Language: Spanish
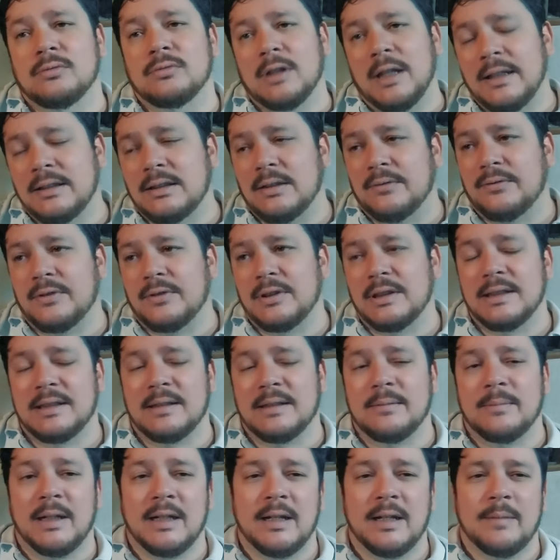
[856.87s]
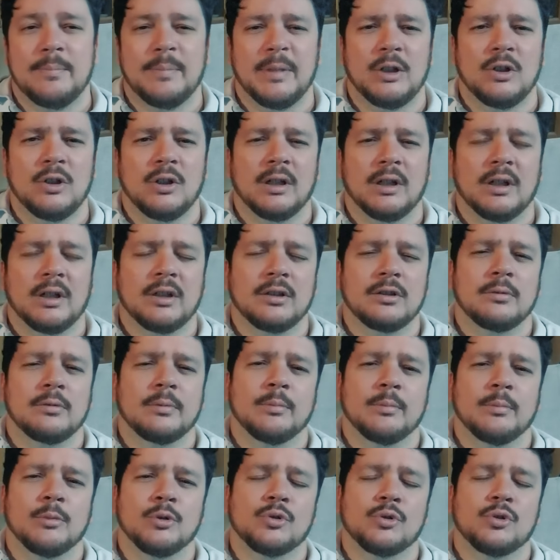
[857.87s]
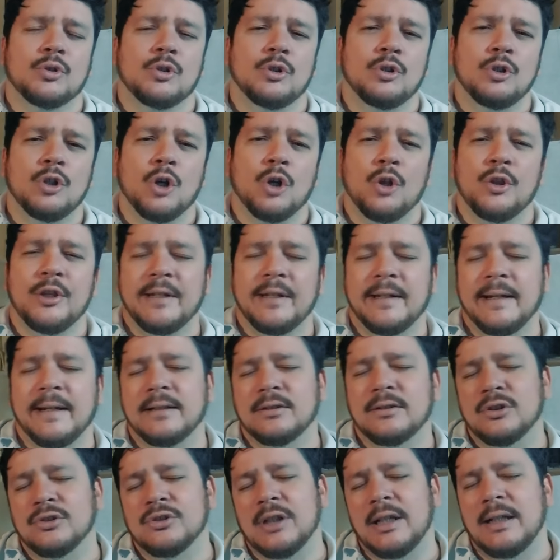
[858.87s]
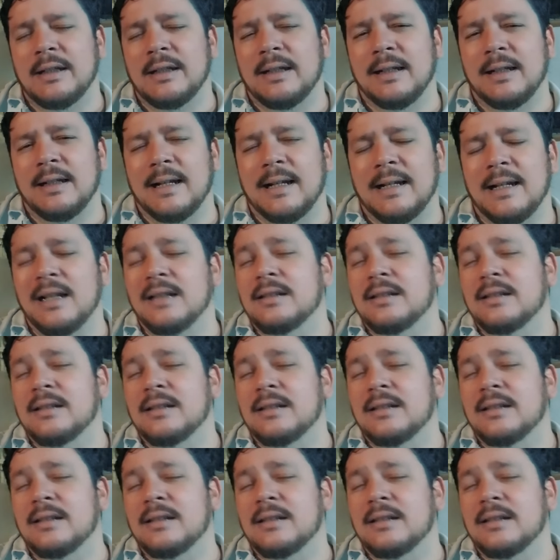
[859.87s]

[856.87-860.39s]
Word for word: este fin de semana espero que retomemos los directos en el canal,